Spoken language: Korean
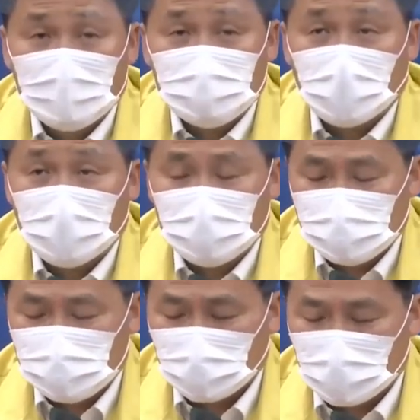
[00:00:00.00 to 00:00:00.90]
잘
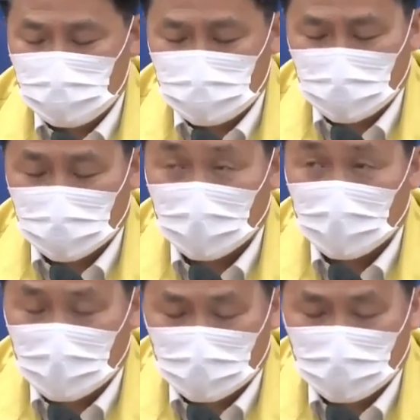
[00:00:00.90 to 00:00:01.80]
실천해 주신
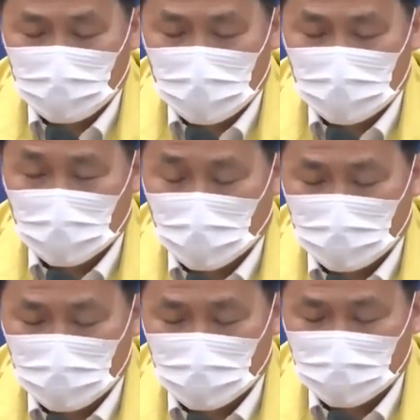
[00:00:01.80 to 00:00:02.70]
국민
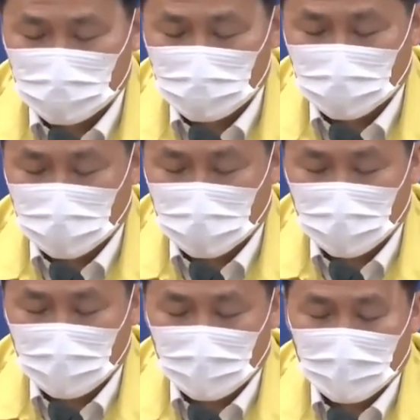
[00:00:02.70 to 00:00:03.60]
여러분 덕분입니다.